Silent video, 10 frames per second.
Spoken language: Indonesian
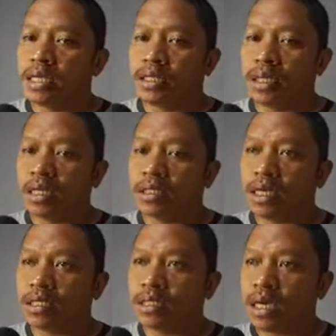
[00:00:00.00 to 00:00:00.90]
Tes
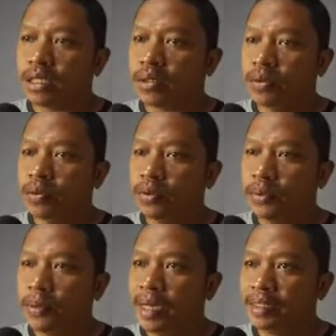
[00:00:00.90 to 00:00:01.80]
tes satu
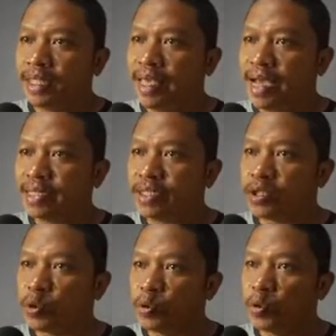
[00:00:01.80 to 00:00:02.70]
dua tiga
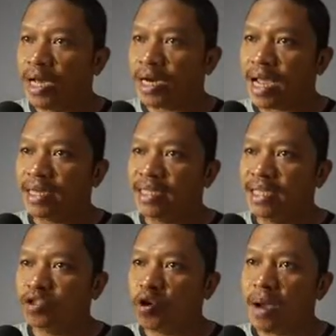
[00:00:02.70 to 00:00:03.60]
suara
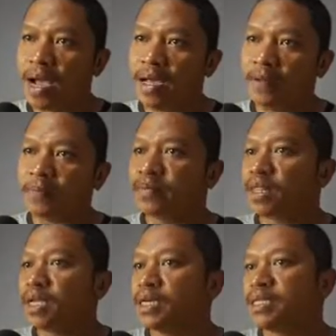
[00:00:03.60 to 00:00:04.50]
dicoba.
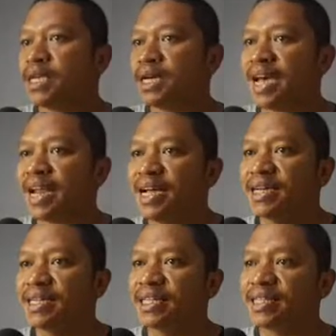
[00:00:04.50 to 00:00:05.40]

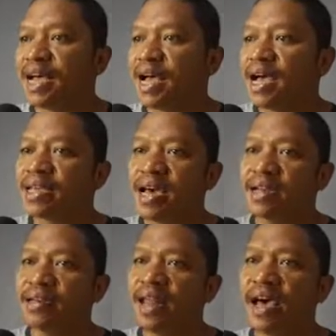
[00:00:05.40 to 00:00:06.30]
Sekarang kita
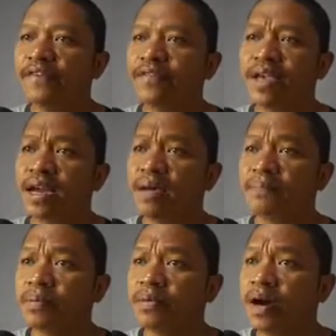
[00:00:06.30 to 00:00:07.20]
akan live cara
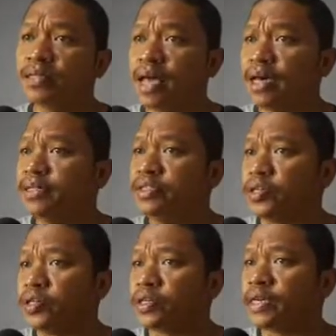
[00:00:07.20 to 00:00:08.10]
pembuatan
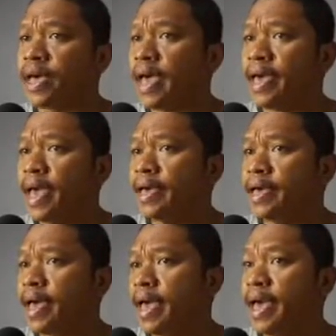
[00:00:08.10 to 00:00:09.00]
jok.
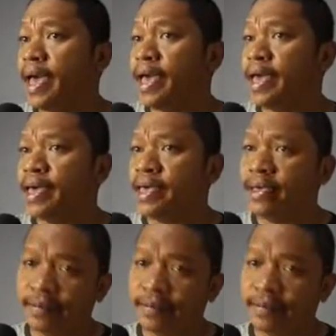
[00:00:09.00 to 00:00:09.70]
Hehehe.